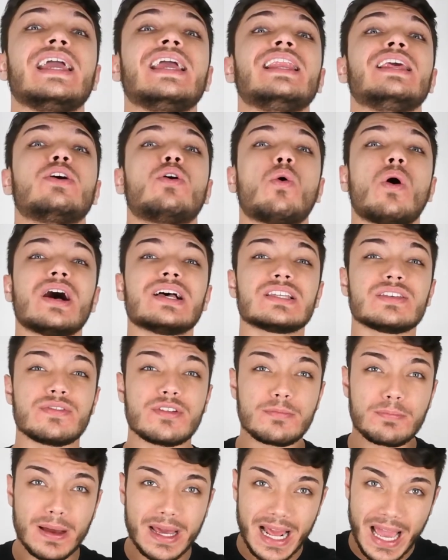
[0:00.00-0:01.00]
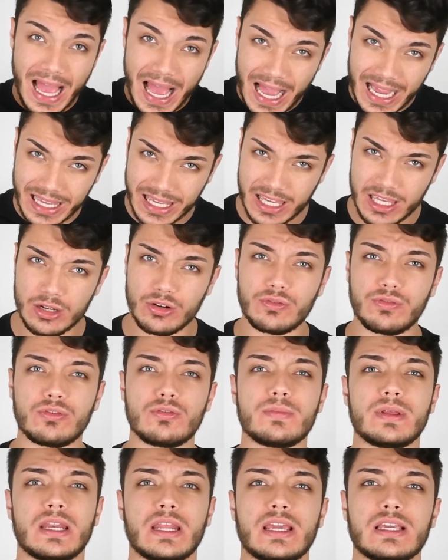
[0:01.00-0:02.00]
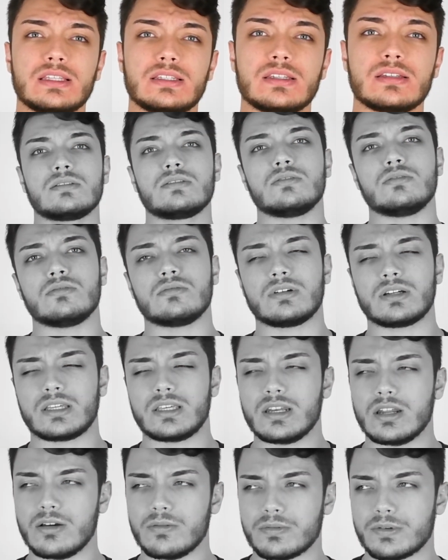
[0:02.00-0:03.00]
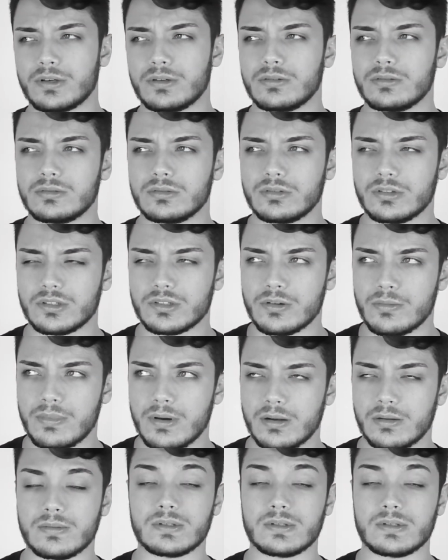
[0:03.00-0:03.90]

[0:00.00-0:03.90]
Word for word: Ele quase veio parar aqui no Fluminense. Aqui não, porque eu em São Paulo.